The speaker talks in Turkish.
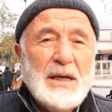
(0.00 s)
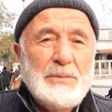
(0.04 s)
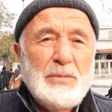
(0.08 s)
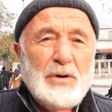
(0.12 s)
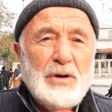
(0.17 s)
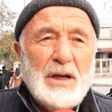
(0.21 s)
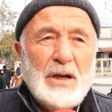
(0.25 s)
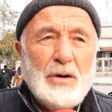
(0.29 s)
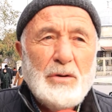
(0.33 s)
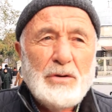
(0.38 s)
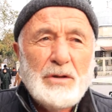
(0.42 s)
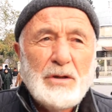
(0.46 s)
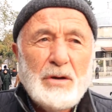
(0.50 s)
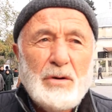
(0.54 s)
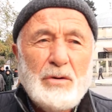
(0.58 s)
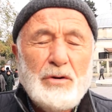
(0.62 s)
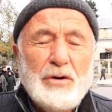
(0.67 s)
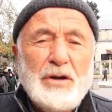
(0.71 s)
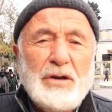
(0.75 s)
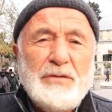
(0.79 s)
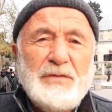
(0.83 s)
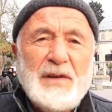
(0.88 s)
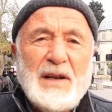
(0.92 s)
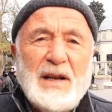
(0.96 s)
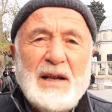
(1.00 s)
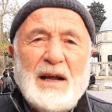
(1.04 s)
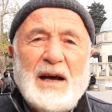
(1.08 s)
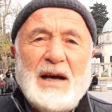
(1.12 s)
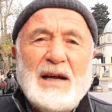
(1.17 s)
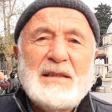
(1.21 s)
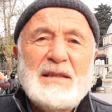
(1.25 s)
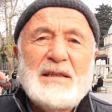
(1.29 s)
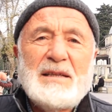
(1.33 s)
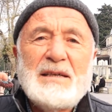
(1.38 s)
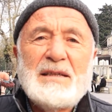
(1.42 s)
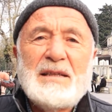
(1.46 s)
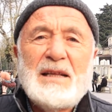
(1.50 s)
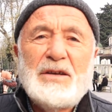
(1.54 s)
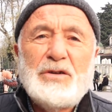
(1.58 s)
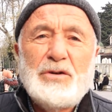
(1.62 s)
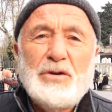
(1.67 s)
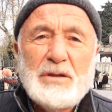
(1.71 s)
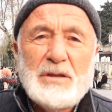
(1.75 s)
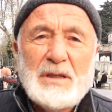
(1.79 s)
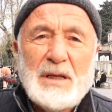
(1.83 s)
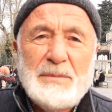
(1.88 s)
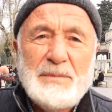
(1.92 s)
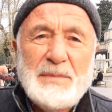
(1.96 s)
de böyle onun oyu falan arttığı da
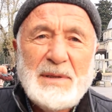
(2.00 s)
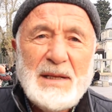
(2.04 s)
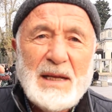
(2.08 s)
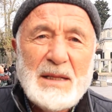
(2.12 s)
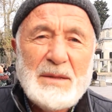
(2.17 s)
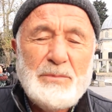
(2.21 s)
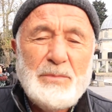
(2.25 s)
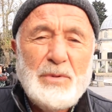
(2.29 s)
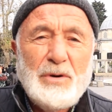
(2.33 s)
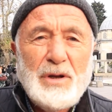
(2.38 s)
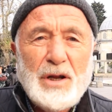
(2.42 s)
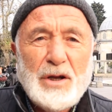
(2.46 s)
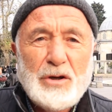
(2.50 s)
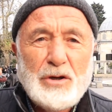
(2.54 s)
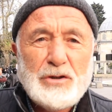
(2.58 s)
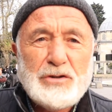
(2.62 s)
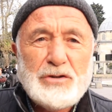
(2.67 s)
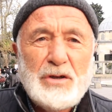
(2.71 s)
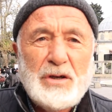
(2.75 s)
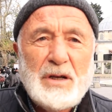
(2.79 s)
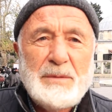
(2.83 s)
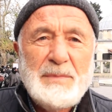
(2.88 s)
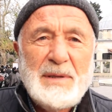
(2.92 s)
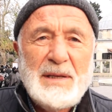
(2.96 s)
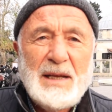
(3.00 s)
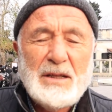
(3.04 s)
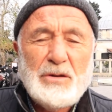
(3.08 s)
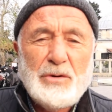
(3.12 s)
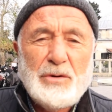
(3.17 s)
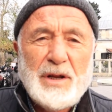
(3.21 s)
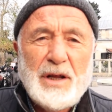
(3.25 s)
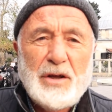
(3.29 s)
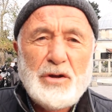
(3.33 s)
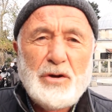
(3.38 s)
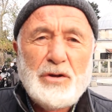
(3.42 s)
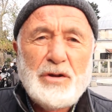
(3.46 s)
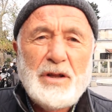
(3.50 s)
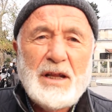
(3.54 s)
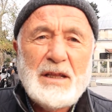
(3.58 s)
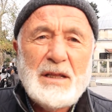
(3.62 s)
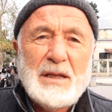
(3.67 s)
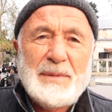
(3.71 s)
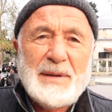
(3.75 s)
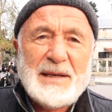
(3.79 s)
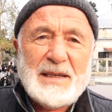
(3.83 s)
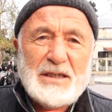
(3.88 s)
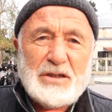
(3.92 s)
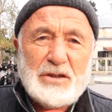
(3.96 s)
yok da millet böyle gösteriyor. Millet oraya
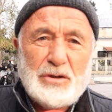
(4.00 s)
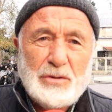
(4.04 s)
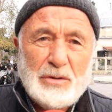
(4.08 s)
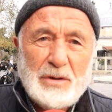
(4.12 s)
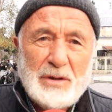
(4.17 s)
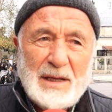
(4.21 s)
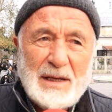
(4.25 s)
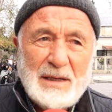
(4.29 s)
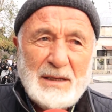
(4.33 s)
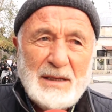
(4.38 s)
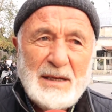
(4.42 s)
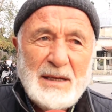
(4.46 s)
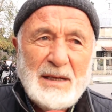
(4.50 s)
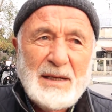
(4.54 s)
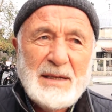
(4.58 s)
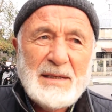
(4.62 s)
yönlendirmek istiyorlar.